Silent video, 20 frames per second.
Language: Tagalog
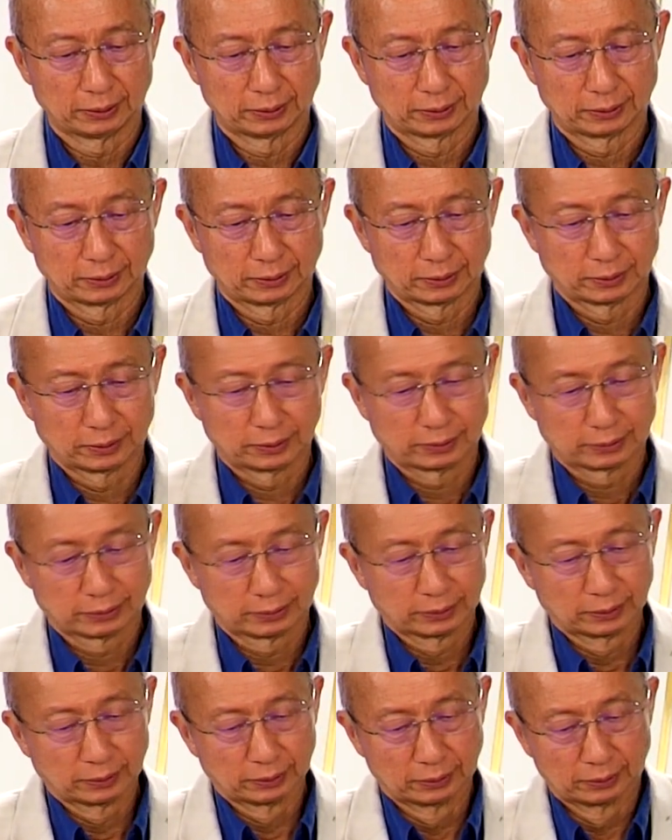At huwag
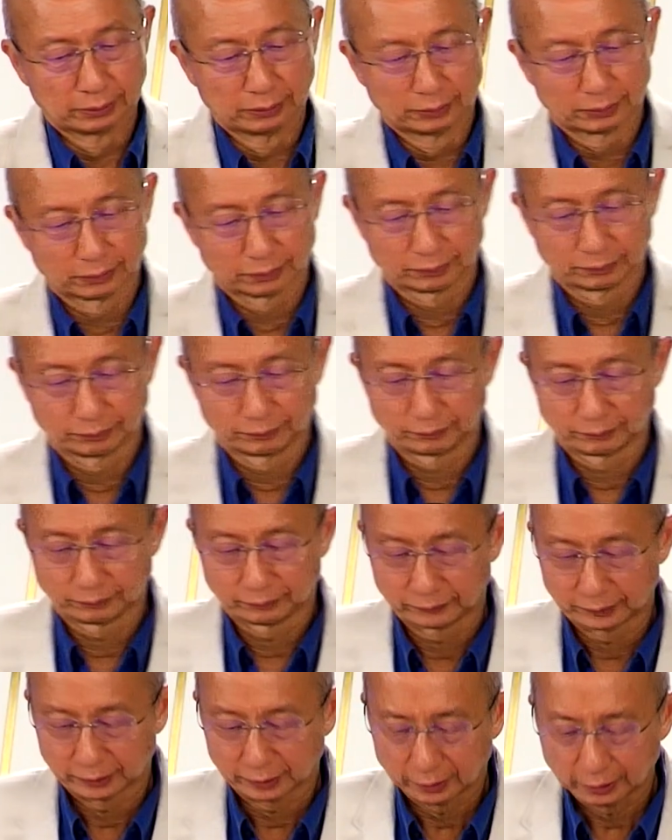kang maging
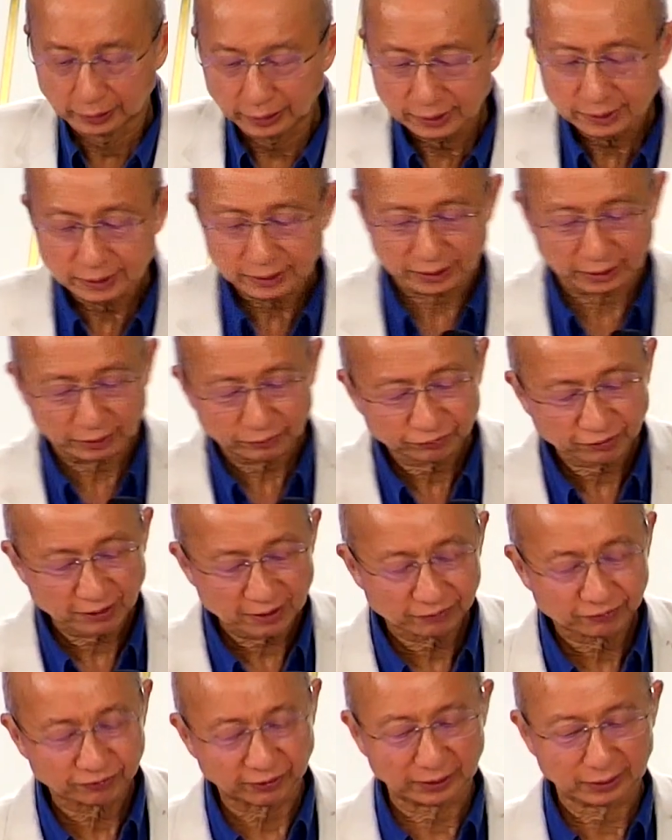mangmang sa, sa iyong
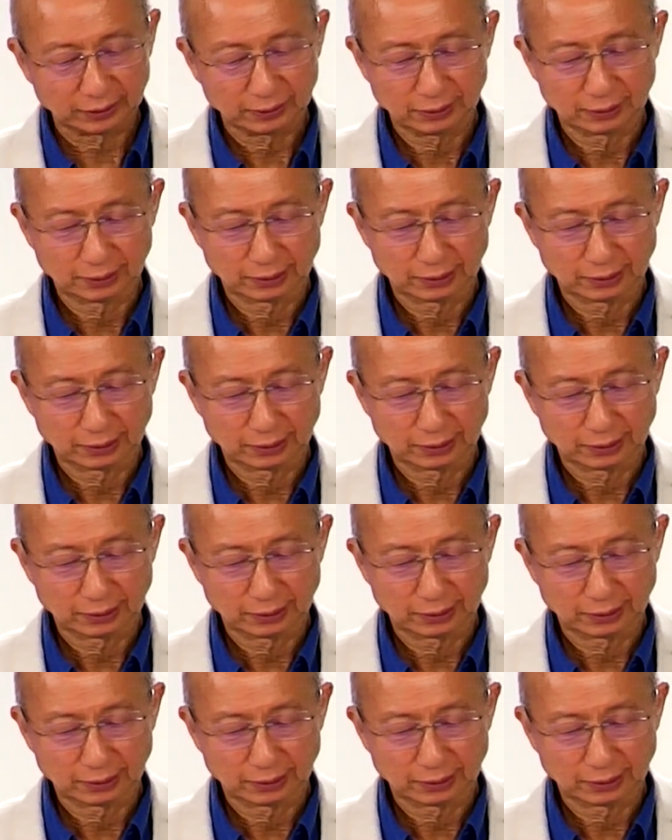sarili.